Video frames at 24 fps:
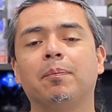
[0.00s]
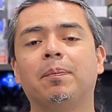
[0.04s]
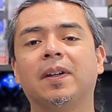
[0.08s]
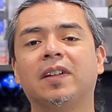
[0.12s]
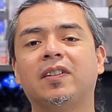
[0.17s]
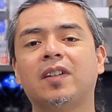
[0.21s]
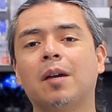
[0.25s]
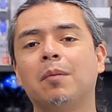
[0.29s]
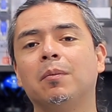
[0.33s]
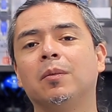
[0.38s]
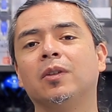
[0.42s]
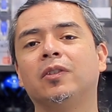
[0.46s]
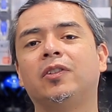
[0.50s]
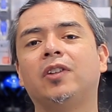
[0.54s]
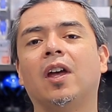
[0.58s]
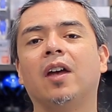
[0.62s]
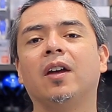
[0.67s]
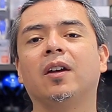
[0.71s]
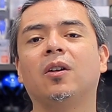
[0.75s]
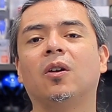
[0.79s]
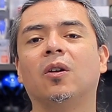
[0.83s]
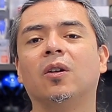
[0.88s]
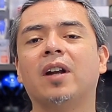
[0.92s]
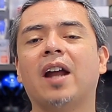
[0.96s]
empezamos
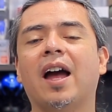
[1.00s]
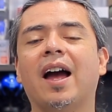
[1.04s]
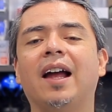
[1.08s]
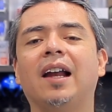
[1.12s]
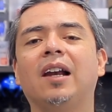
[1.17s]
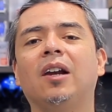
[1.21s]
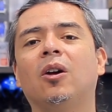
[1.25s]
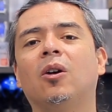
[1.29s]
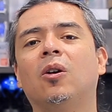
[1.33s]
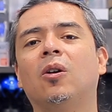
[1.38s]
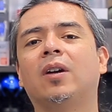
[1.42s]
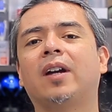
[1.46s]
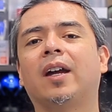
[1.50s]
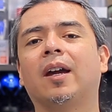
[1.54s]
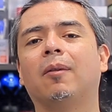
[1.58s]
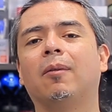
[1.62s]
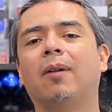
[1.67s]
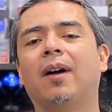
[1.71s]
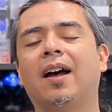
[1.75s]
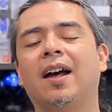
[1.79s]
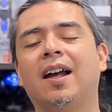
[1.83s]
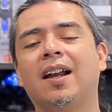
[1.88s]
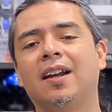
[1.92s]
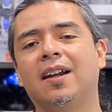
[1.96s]
eh, con algo que
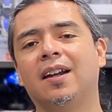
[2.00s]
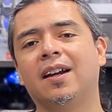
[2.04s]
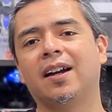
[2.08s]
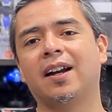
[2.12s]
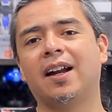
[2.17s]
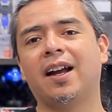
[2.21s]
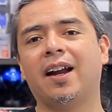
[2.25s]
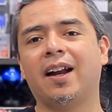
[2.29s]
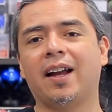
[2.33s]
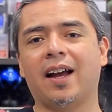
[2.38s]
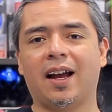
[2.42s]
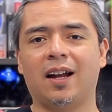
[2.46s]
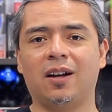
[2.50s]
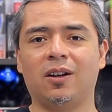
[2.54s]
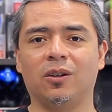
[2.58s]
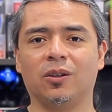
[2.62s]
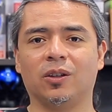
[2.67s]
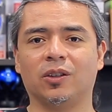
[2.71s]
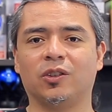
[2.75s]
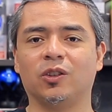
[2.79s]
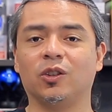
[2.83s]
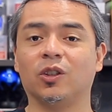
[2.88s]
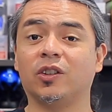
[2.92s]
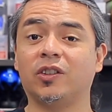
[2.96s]
va a alegrar a
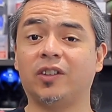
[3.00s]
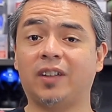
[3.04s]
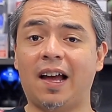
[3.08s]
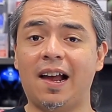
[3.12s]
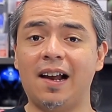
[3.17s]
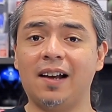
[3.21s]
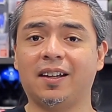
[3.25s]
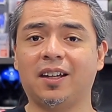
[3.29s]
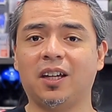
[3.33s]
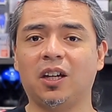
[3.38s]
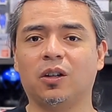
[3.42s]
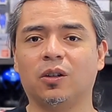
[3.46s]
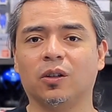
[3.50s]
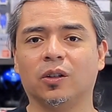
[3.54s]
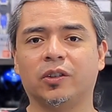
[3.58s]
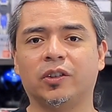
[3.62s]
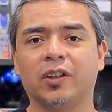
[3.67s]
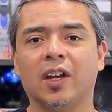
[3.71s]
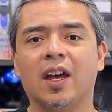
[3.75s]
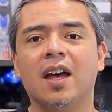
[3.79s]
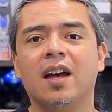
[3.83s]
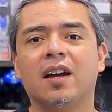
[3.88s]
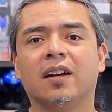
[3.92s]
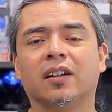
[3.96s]
los nostálgicos.